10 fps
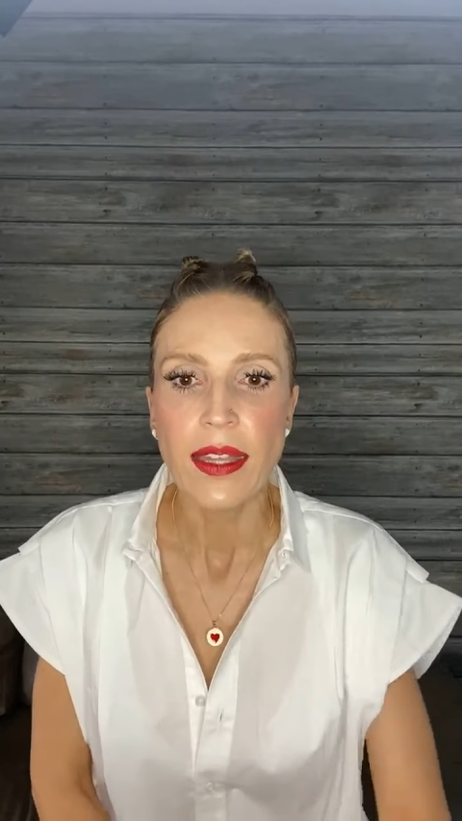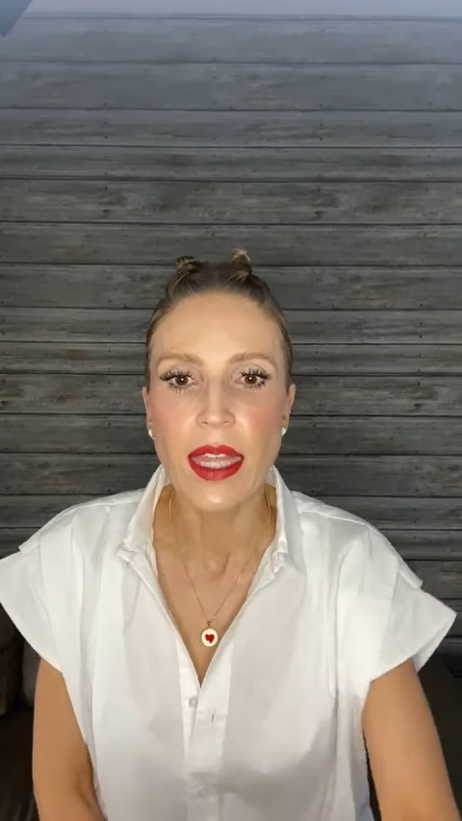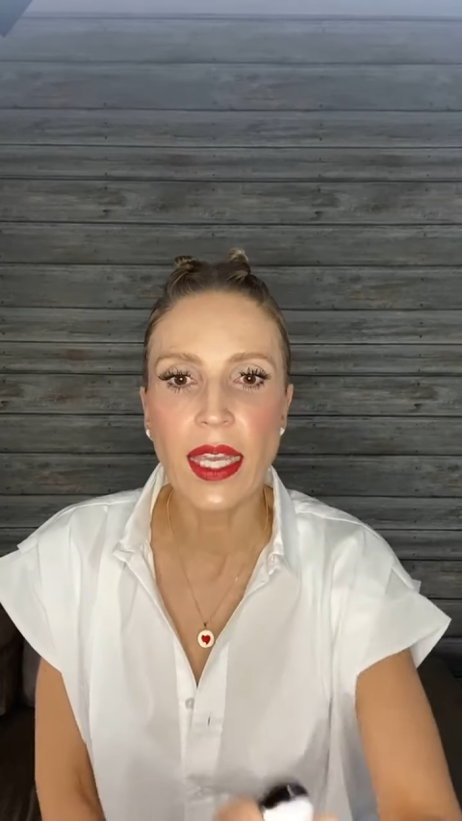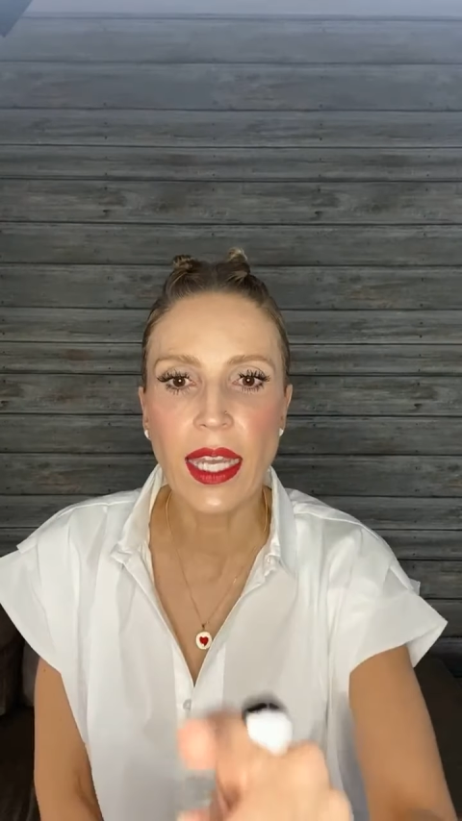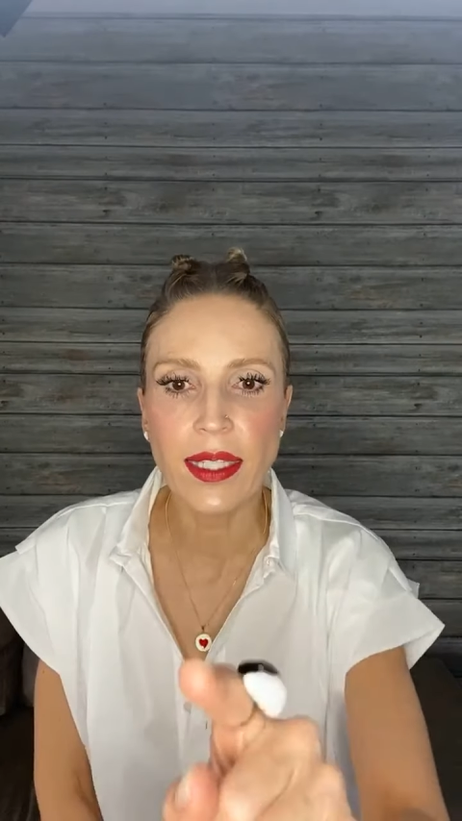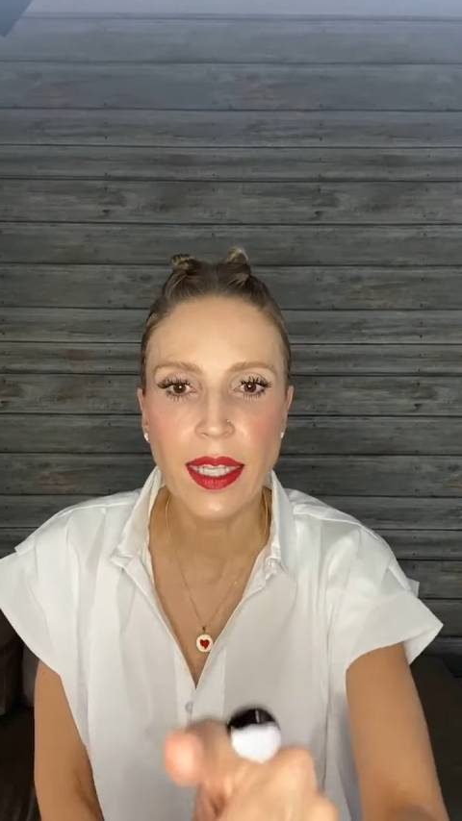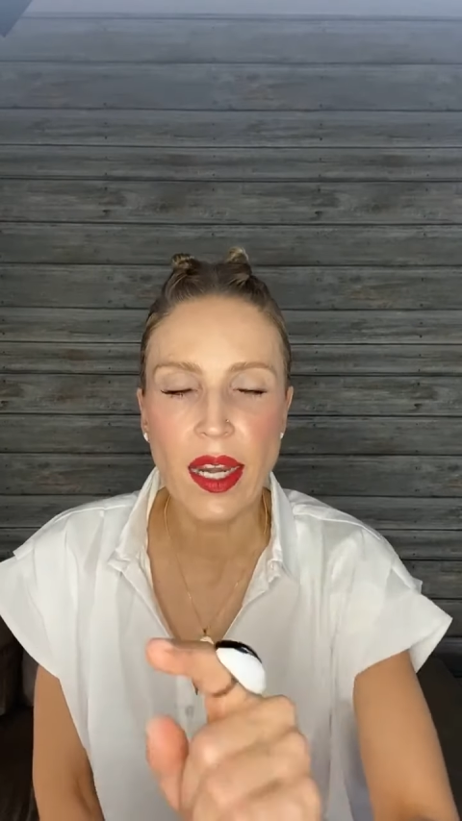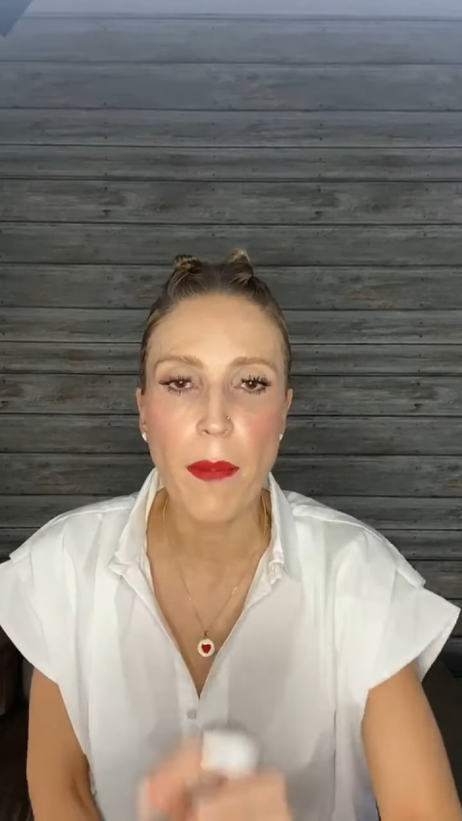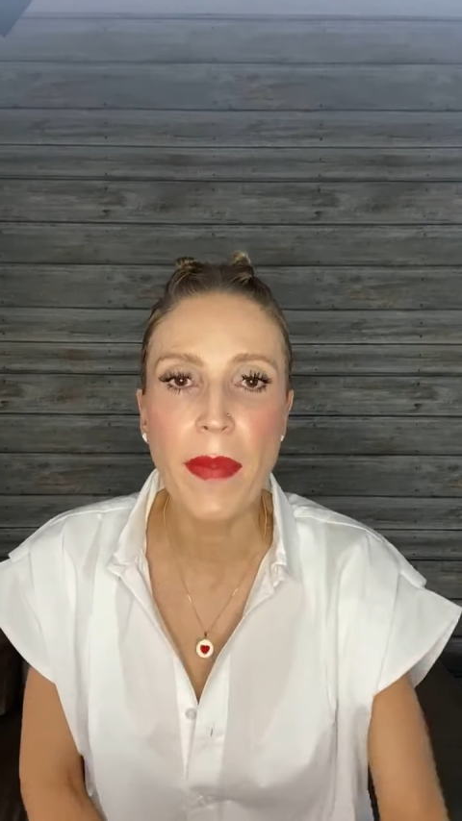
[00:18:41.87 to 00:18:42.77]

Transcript: de que entren a